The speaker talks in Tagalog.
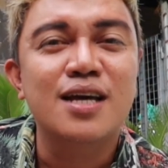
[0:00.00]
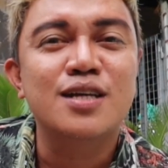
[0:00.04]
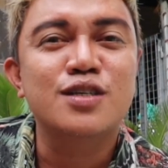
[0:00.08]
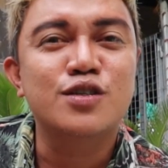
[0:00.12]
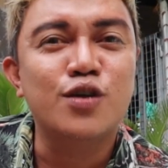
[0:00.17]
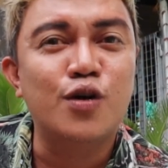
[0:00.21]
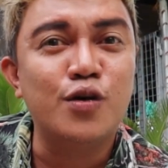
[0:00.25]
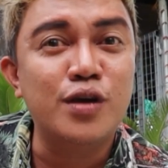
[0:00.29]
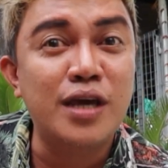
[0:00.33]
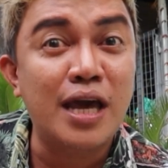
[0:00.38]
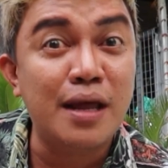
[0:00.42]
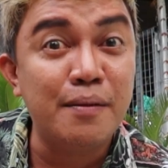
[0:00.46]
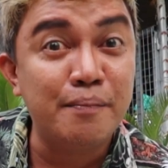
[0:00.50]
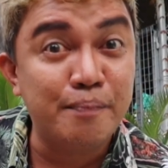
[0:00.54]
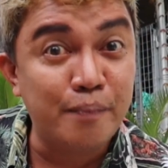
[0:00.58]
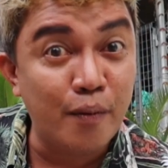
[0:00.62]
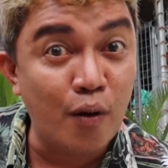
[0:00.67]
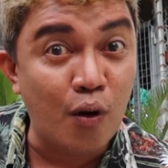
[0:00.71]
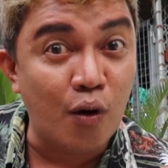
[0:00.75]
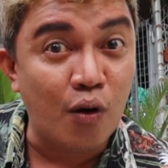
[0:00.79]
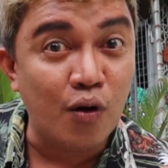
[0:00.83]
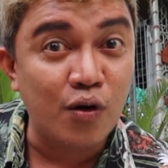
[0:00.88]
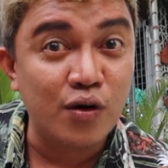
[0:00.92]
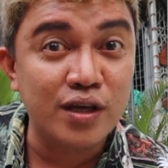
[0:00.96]
So yan
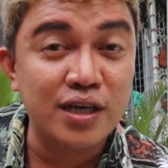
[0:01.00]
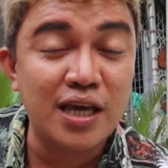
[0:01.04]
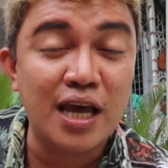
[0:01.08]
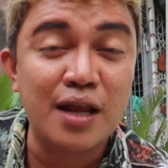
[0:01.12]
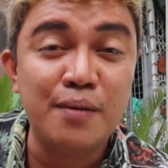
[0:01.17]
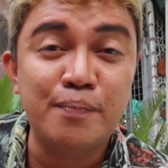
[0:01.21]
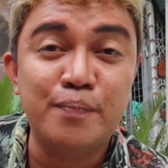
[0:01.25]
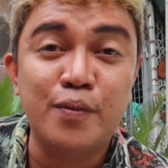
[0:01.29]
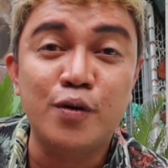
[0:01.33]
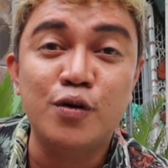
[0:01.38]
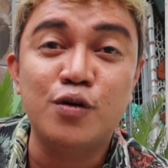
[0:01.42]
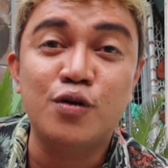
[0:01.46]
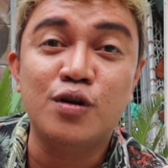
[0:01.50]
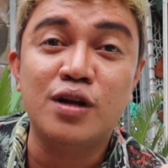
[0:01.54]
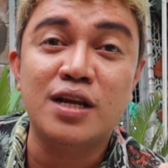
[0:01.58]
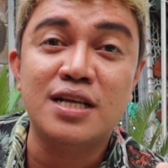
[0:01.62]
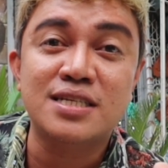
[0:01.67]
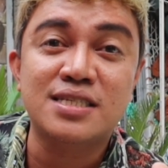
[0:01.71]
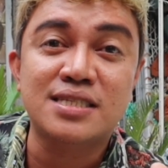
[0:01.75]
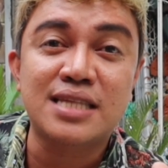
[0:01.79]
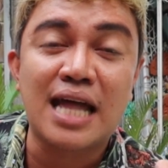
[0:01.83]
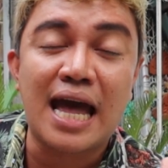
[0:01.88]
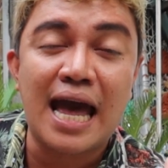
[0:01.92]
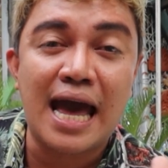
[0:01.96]
po. Yan po yung
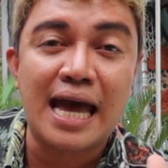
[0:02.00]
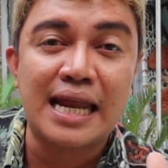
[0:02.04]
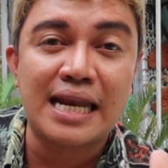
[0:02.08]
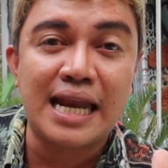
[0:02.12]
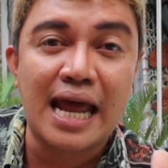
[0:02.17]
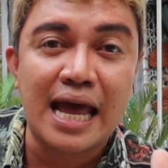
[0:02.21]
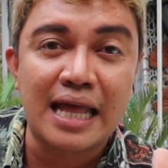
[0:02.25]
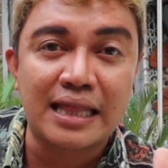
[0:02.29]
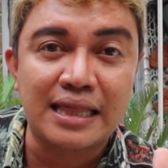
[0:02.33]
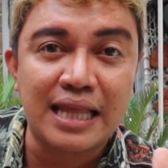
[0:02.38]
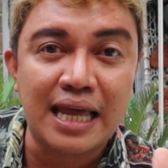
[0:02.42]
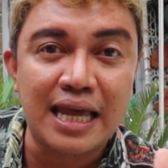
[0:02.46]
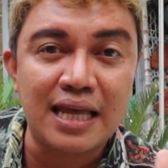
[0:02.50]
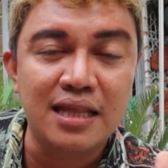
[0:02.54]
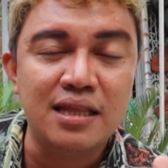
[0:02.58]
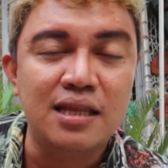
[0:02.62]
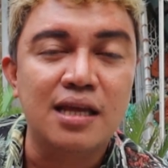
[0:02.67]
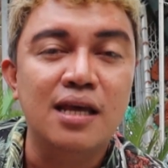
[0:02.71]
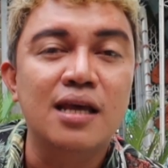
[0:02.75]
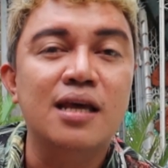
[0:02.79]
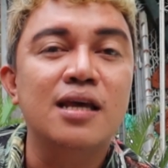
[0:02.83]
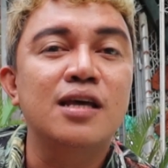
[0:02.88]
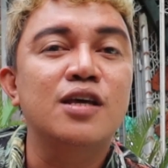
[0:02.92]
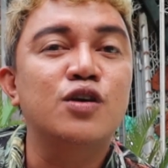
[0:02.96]
listahan natin,
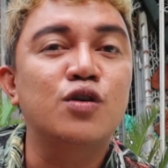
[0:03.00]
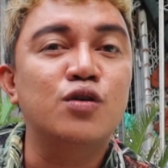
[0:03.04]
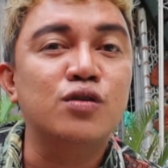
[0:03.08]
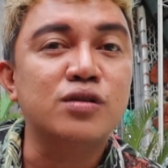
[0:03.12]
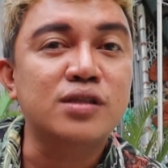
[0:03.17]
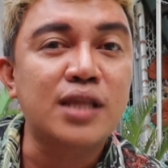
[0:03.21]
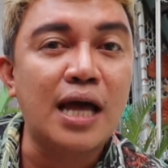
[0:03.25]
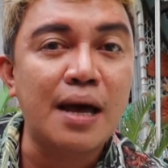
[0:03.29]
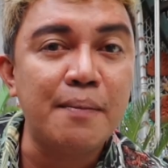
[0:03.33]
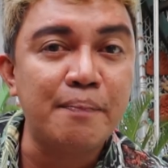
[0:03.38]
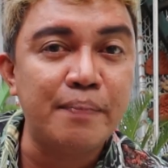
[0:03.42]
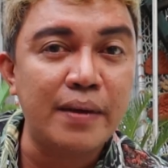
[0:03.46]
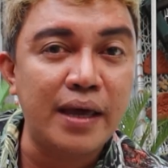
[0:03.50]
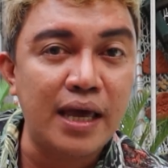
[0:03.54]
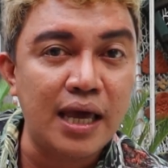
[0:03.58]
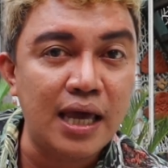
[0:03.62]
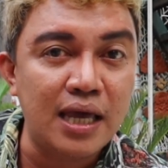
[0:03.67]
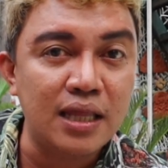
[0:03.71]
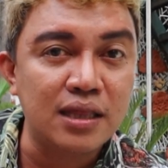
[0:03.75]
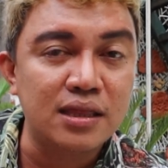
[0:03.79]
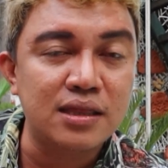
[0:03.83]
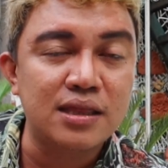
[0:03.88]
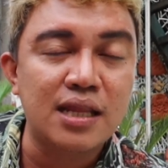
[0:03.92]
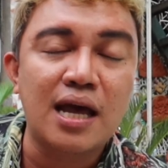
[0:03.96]
yung top
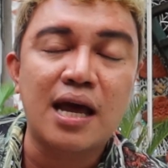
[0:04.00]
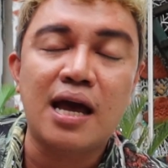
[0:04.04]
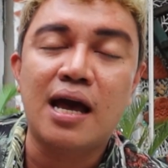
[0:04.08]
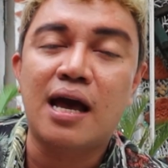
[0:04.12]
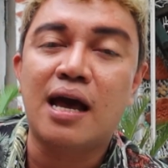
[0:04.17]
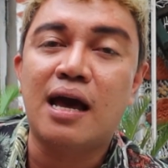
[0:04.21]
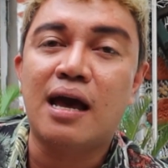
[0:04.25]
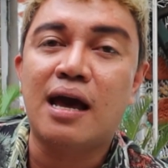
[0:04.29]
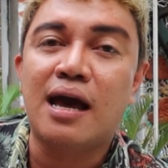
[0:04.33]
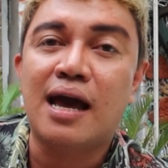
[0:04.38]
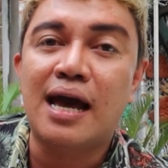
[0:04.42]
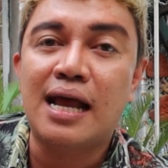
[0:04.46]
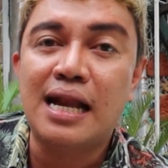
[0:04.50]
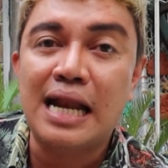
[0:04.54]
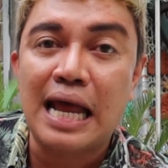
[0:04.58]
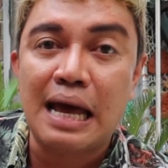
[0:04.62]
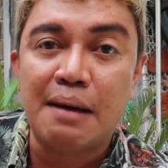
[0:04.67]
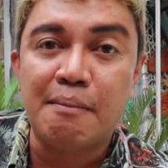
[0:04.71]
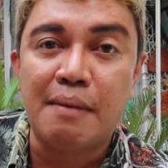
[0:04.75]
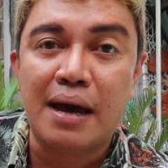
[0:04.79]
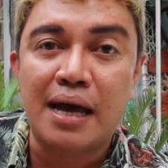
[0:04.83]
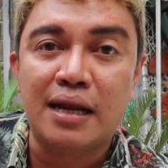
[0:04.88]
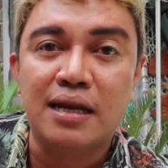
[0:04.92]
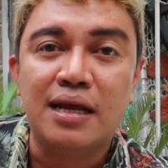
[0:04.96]
8 na
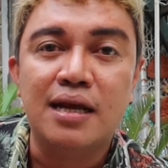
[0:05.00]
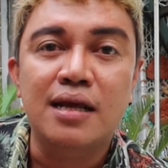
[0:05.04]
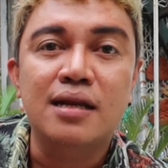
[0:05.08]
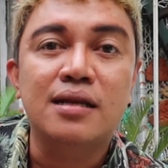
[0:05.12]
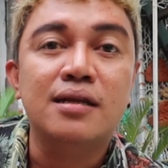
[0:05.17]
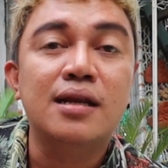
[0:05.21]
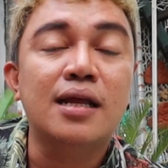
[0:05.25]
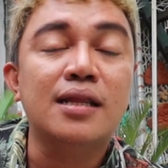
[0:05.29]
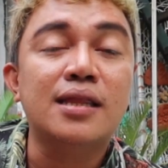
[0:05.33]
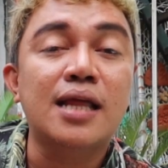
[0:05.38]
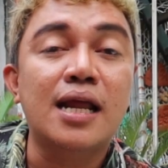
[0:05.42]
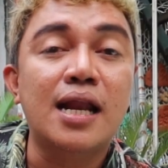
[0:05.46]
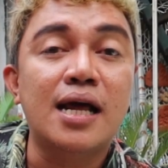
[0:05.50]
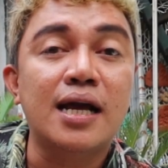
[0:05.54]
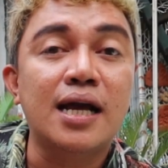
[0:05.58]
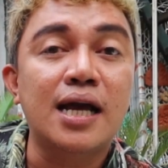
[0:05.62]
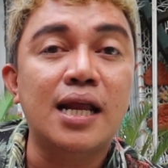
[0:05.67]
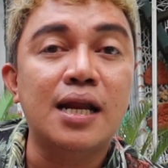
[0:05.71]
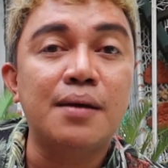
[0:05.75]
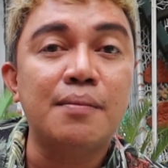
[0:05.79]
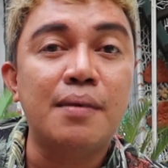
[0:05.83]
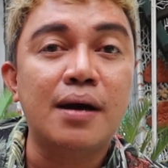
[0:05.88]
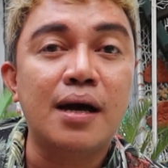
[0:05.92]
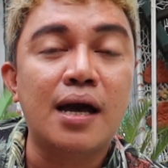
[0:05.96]
halaman na
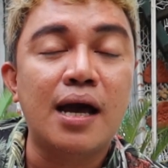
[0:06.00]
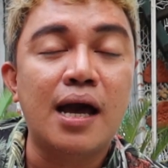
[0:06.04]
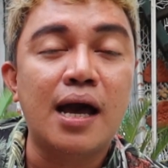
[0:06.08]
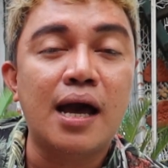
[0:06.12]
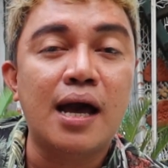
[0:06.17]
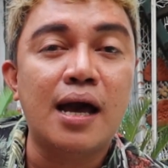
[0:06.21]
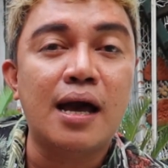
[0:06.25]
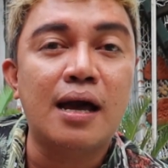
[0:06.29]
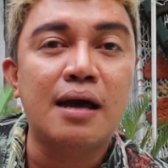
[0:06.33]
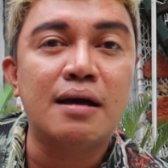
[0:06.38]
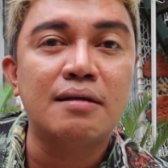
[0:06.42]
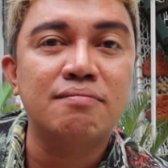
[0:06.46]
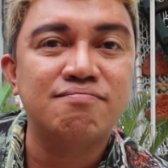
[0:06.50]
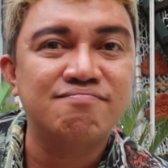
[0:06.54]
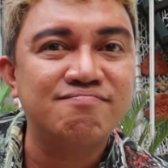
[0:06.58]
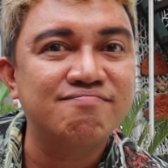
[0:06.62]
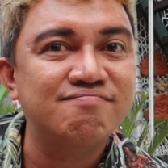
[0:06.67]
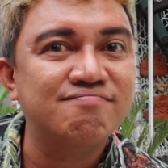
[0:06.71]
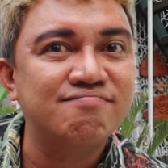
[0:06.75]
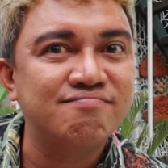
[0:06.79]
talaga namang uh,